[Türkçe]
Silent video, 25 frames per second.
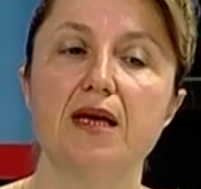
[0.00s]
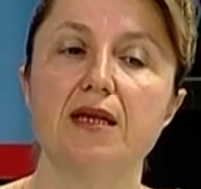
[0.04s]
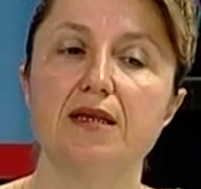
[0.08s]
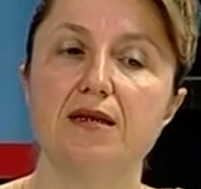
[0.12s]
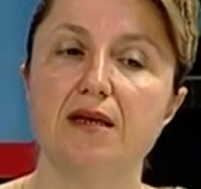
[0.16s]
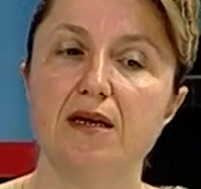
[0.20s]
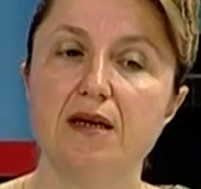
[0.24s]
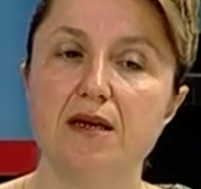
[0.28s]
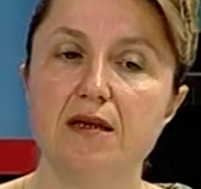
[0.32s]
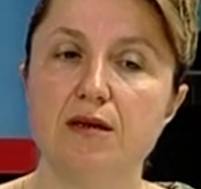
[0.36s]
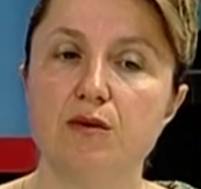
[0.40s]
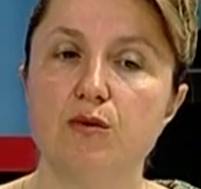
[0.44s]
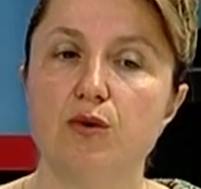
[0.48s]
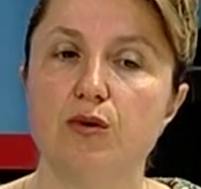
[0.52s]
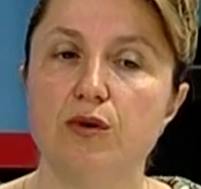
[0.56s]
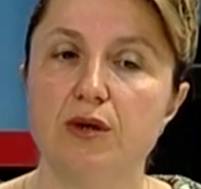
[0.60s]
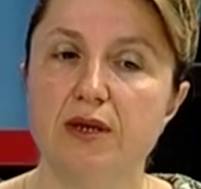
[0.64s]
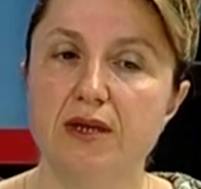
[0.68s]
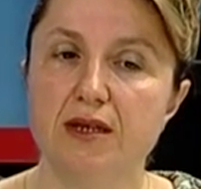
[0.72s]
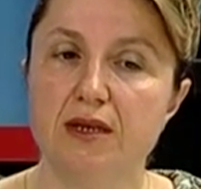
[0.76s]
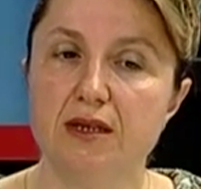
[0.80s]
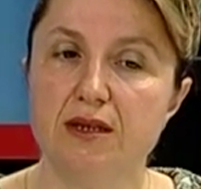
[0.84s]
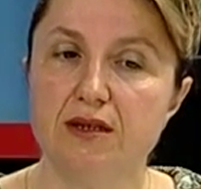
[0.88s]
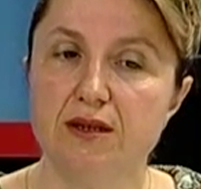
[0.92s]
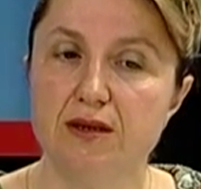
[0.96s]
Daha sonra
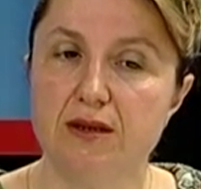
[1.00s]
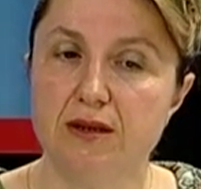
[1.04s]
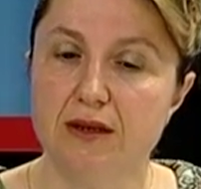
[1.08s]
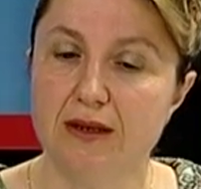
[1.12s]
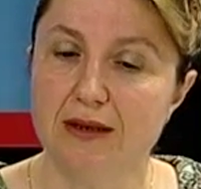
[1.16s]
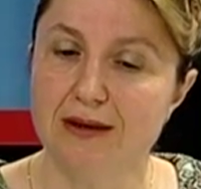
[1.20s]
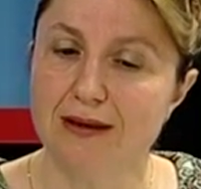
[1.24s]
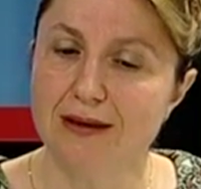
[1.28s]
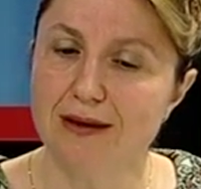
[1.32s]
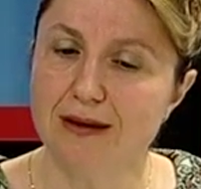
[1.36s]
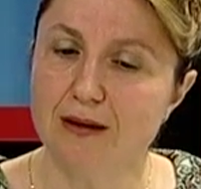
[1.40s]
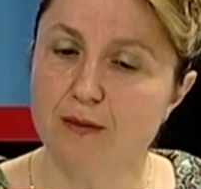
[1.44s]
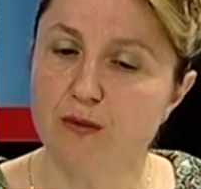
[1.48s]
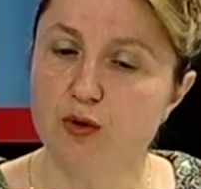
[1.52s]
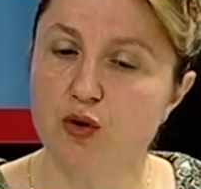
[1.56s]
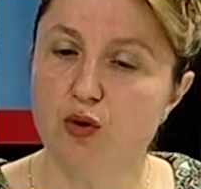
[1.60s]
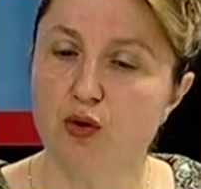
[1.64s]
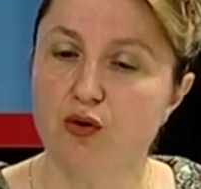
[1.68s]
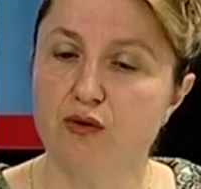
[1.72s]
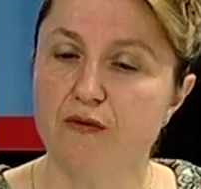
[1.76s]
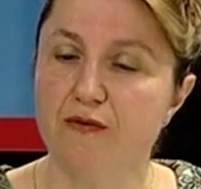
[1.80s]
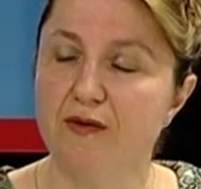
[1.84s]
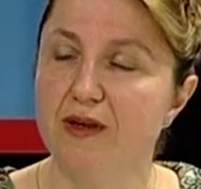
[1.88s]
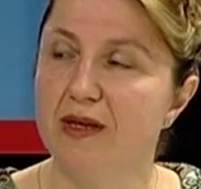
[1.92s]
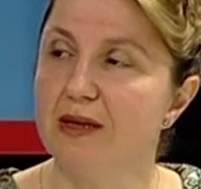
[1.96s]
işte
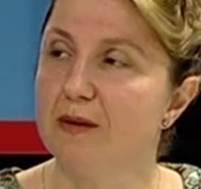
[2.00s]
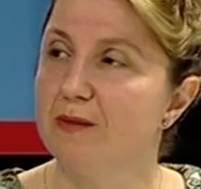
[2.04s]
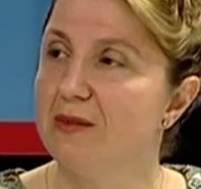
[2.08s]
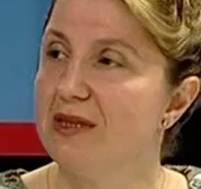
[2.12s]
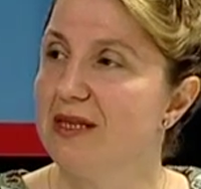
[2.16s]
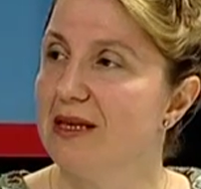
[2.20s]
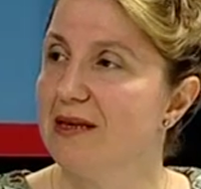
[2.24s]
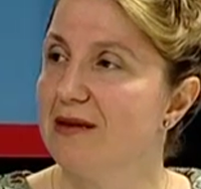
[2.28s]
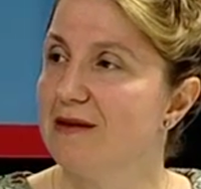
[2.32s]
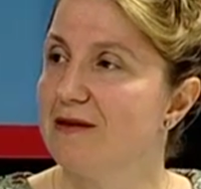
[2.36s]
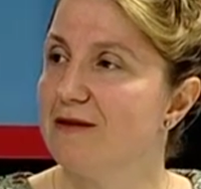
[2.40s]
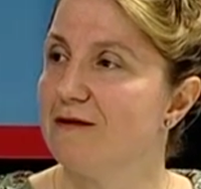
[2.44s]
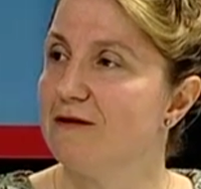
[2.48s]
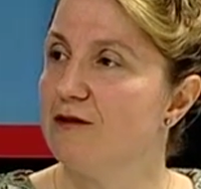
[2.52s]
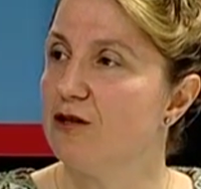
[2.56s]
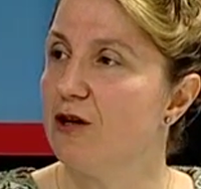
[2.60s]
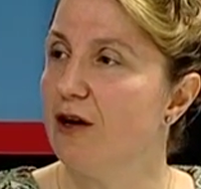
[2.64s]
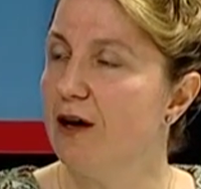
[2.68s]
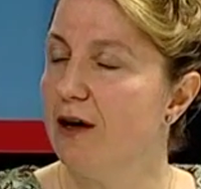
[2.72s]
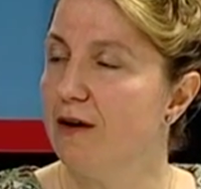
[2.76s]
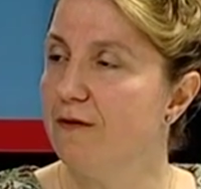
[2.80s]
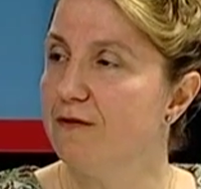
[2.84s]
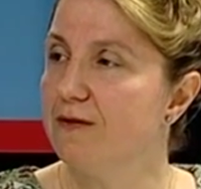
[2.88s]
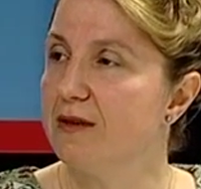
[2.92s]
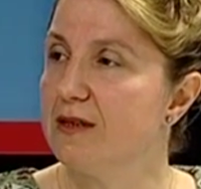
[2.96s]
24 ve 28.
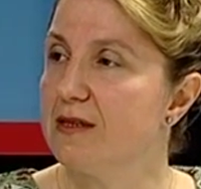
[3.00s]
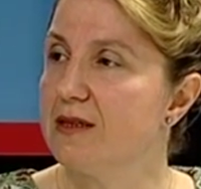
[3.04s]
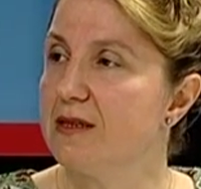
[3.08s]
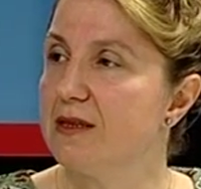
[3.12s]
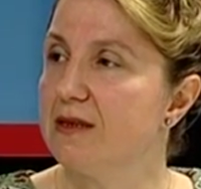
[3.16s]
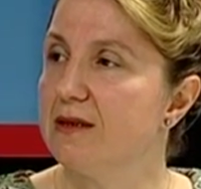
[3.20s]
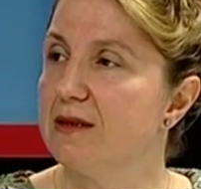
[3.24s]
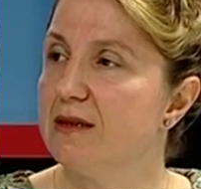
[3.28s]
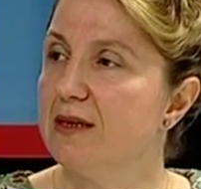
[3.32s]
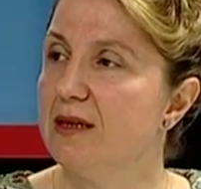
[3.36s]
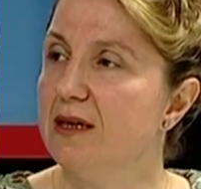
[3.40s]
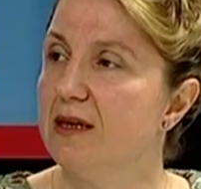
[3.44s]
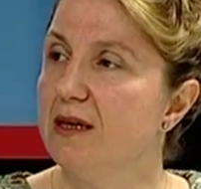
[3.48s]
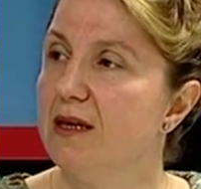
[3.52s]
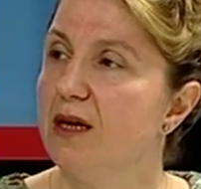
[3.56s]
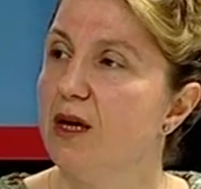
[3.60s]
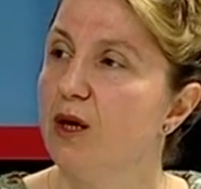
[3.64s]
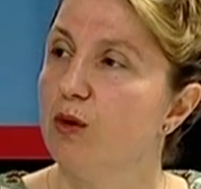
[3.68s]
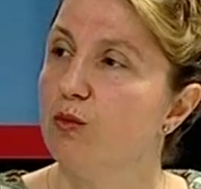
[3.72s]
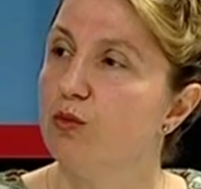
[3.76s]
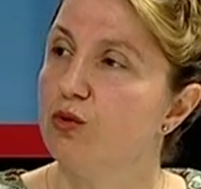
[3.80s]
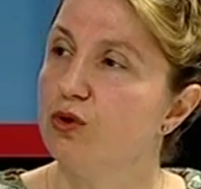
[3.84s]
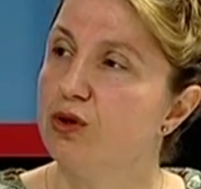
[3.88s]
haftasında bu